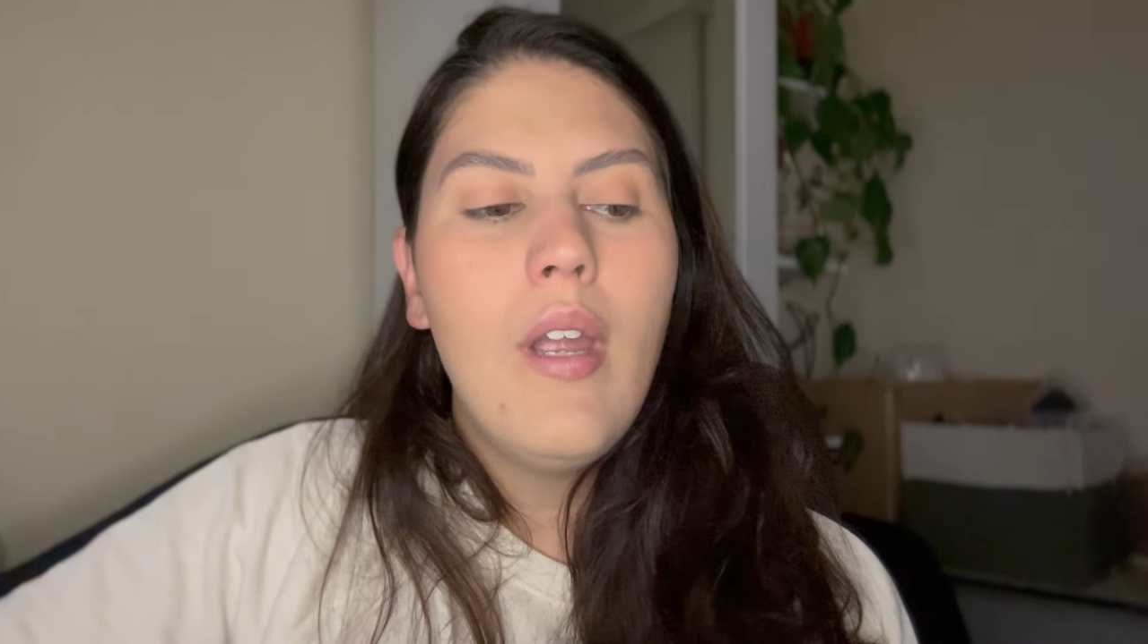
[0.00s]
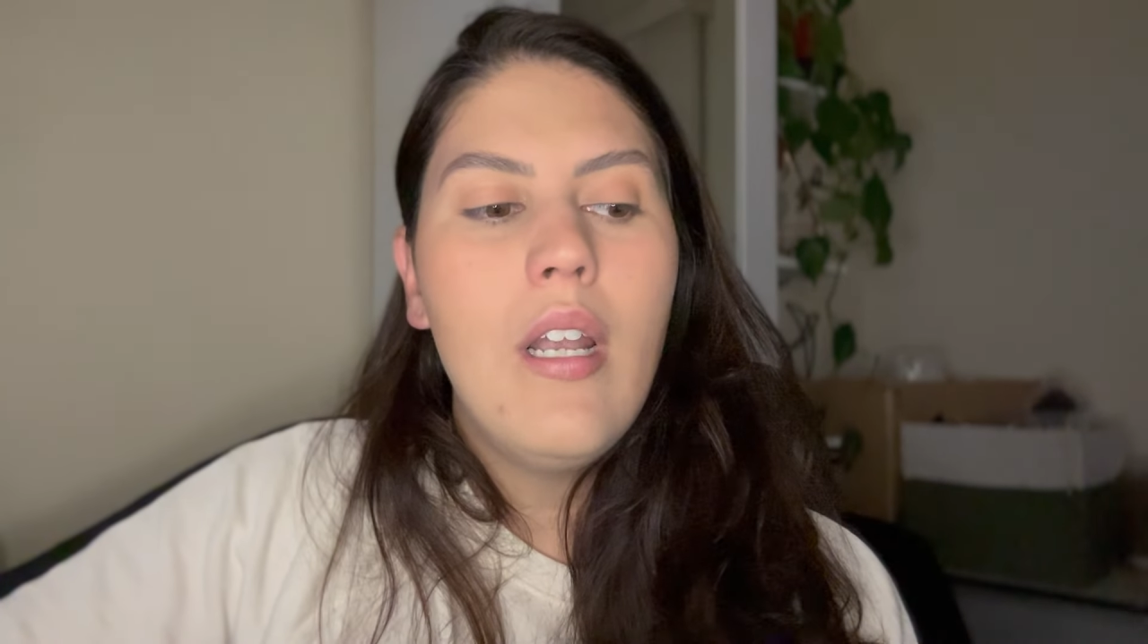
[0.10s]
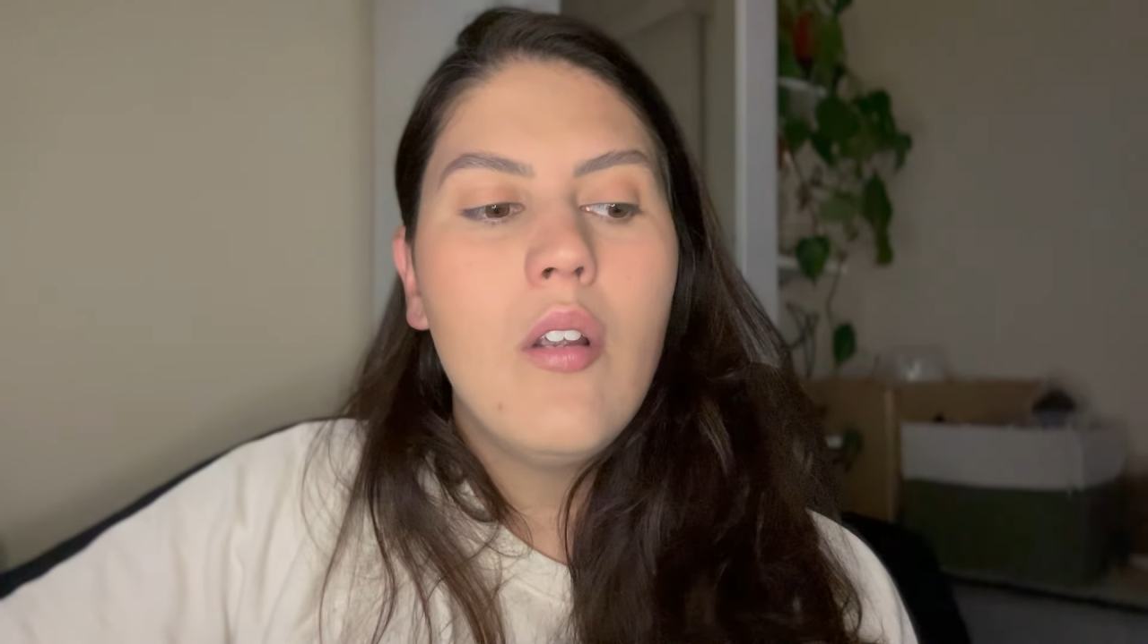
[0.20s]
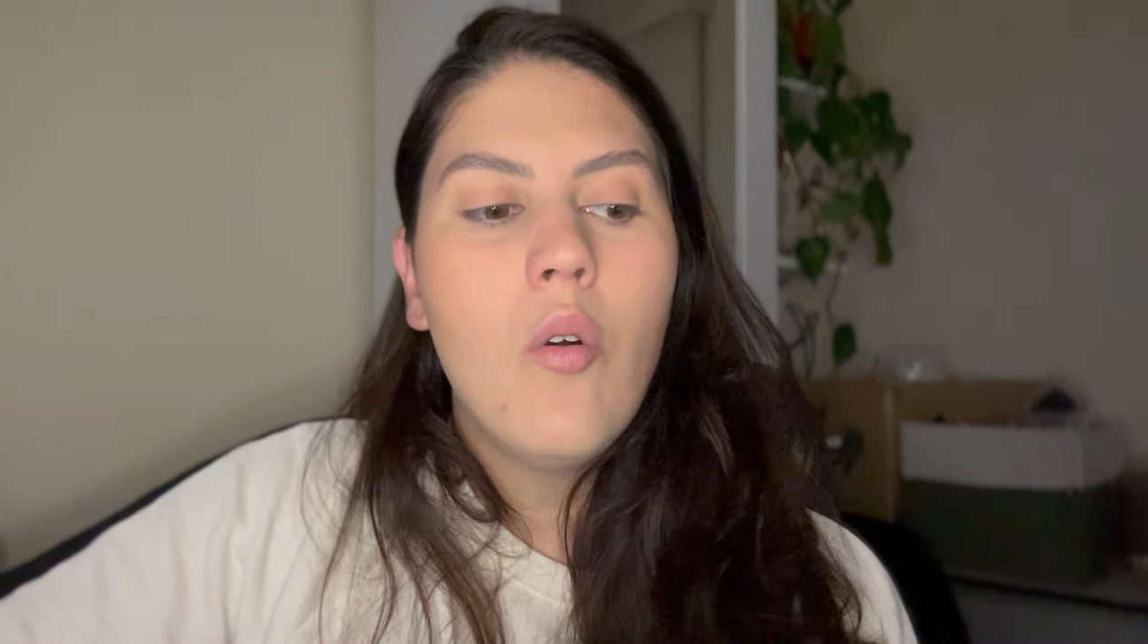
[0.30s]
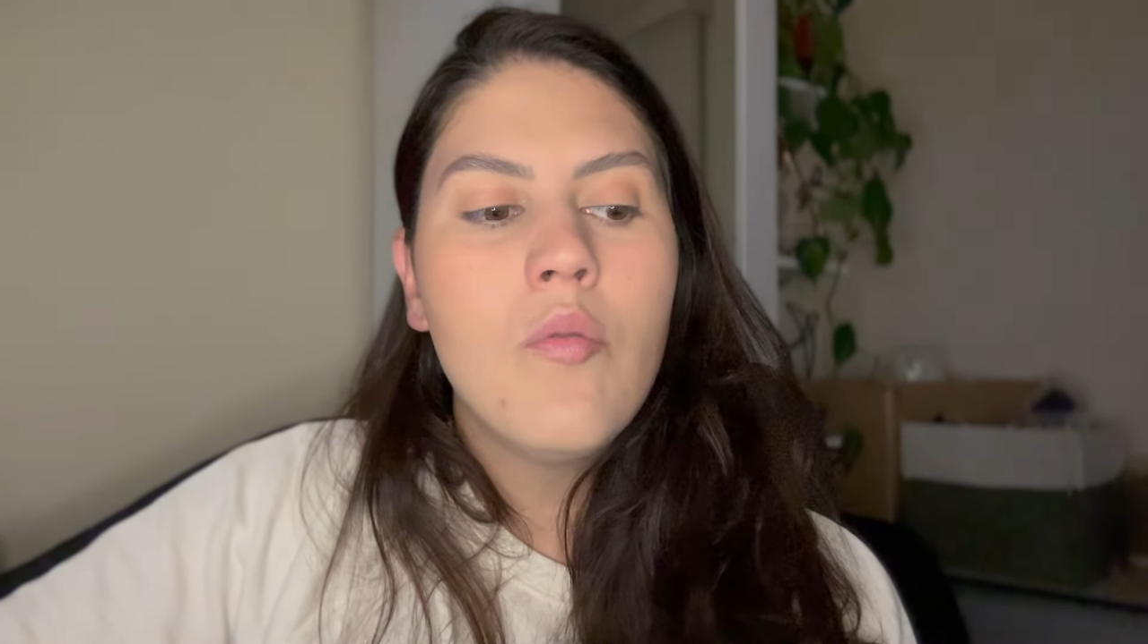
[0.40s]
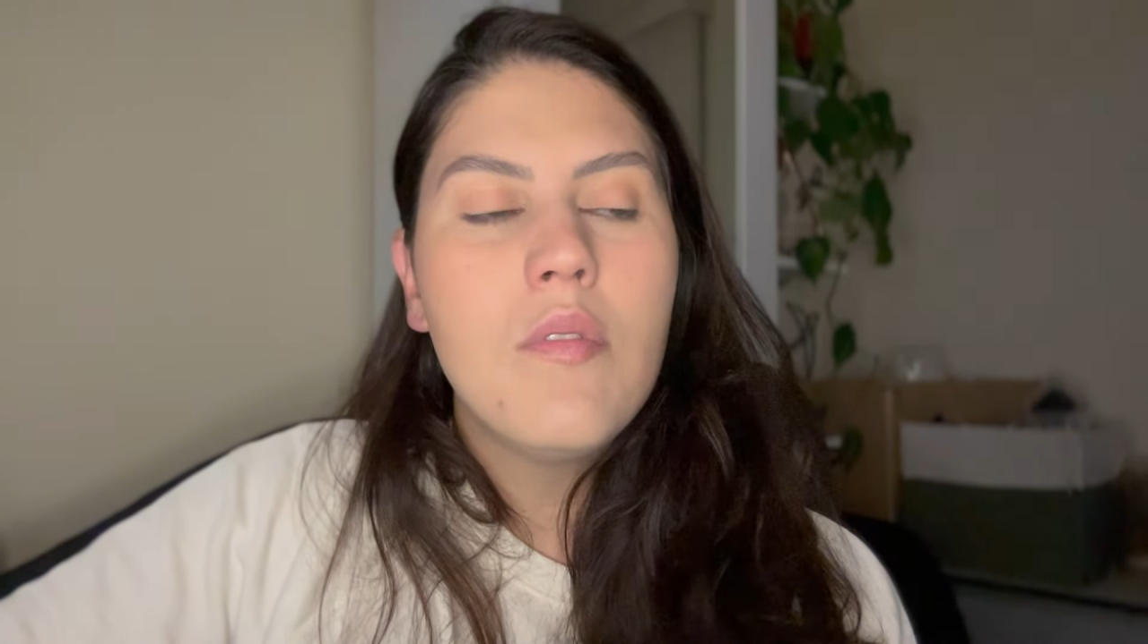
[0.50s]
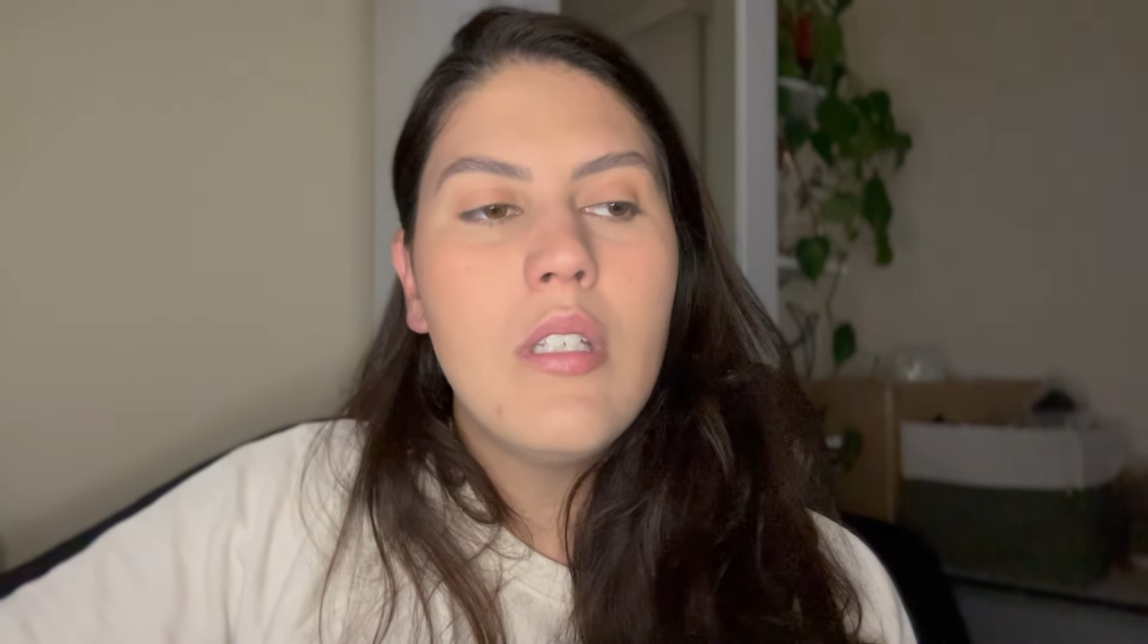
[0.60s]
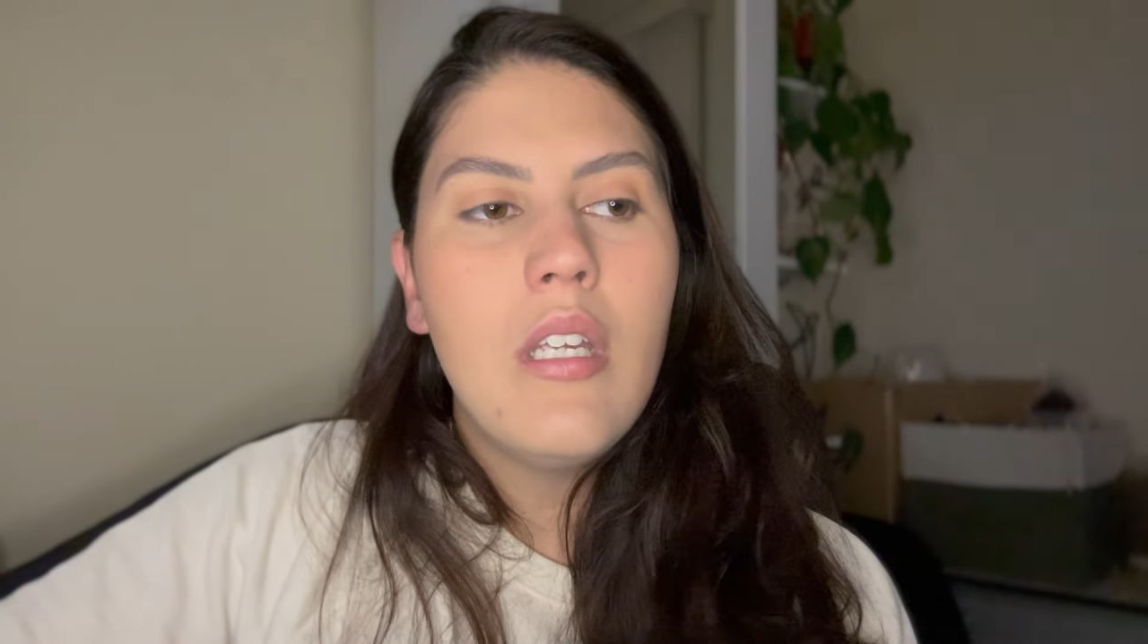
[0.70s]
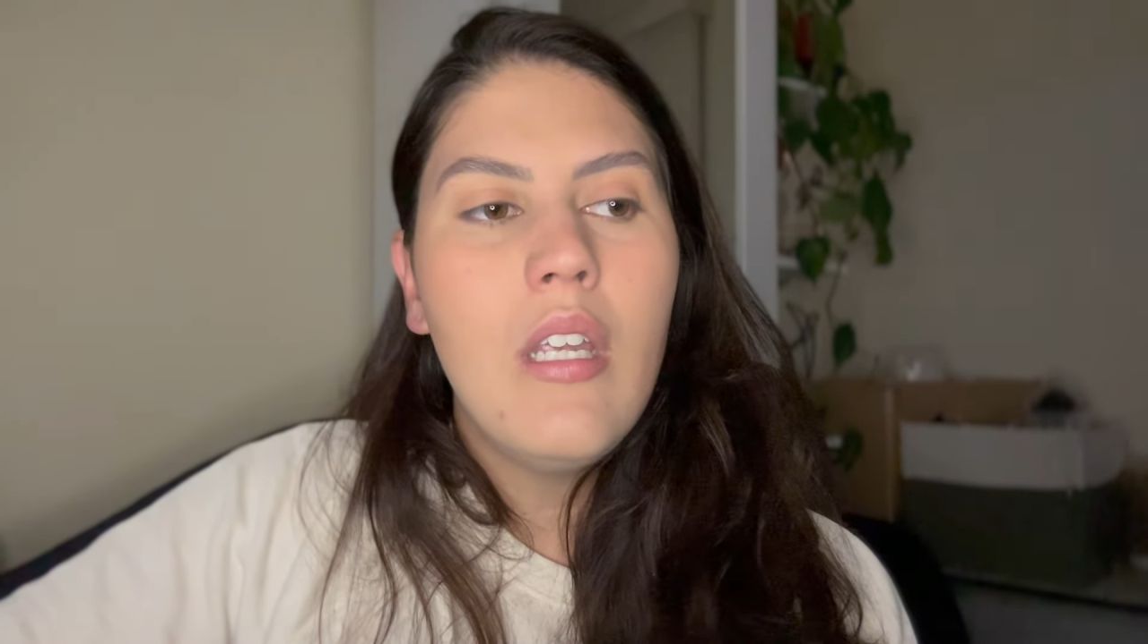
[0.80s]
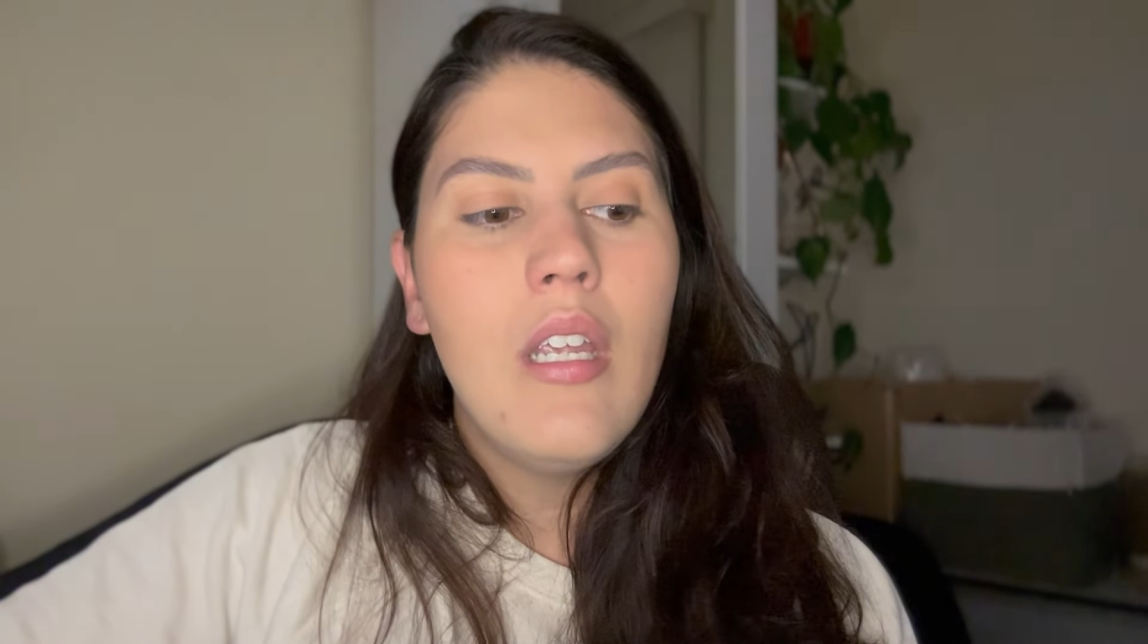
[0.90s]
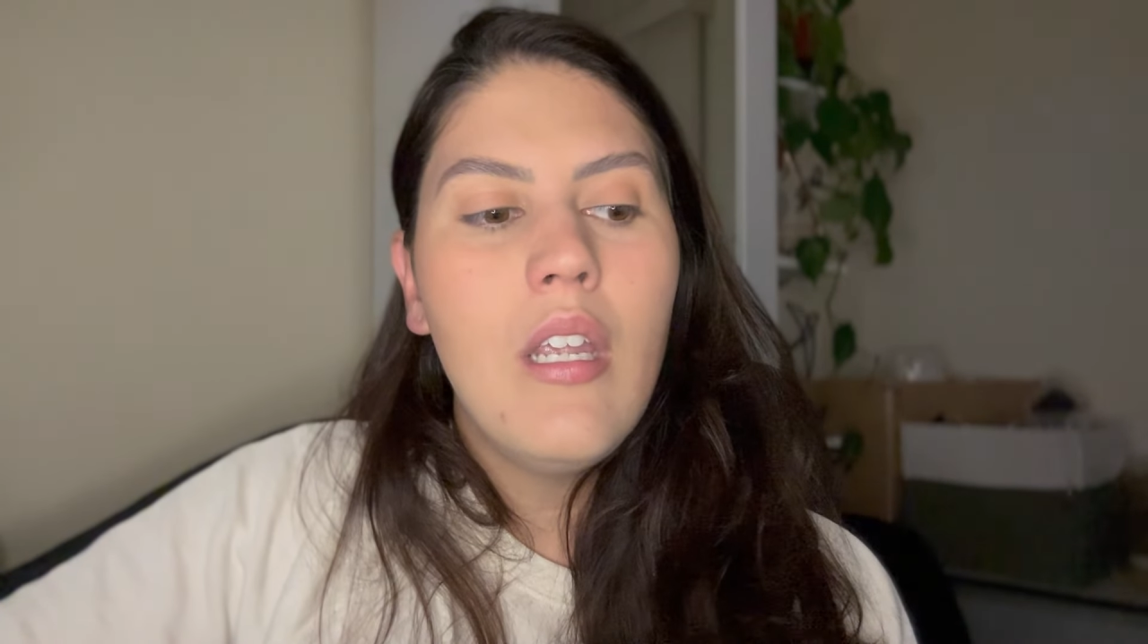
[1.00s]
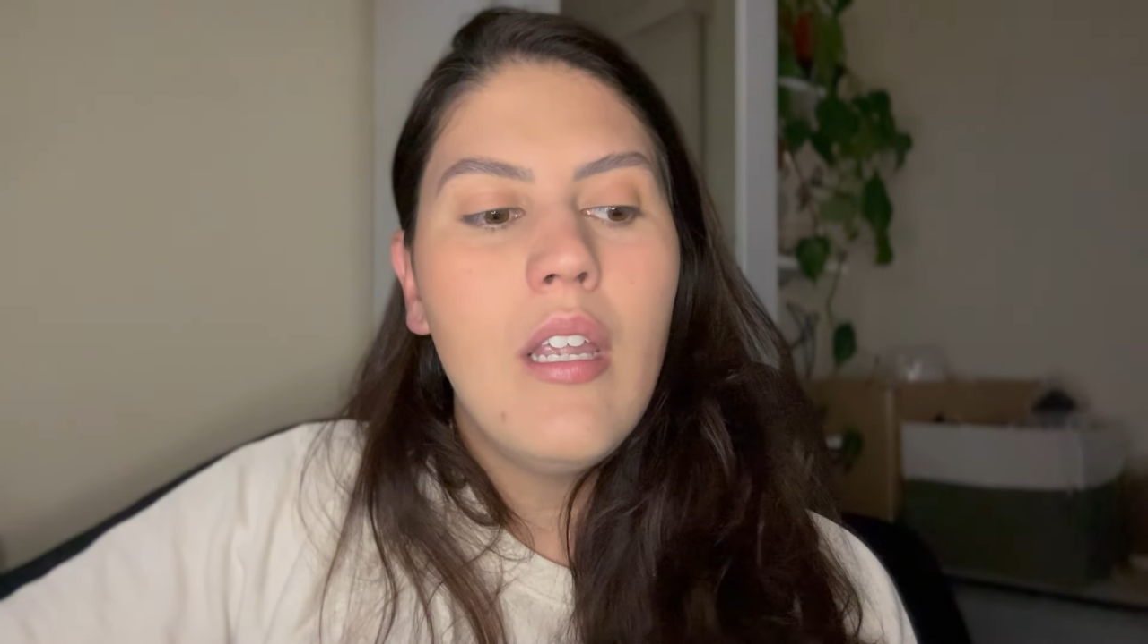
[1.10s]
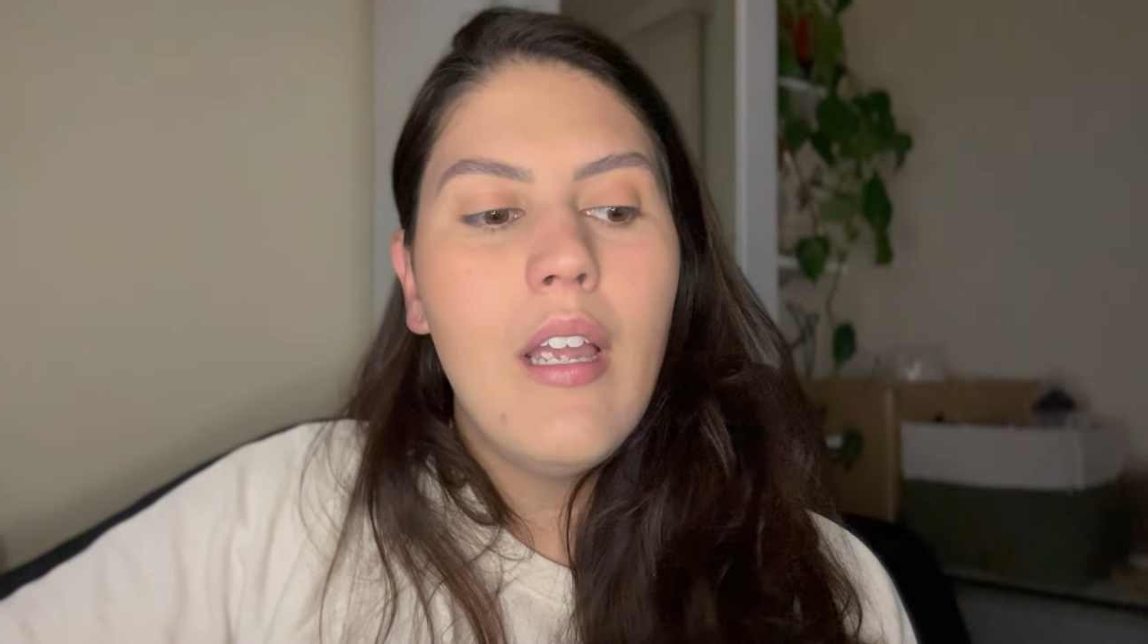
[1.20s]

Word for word: ele conseguir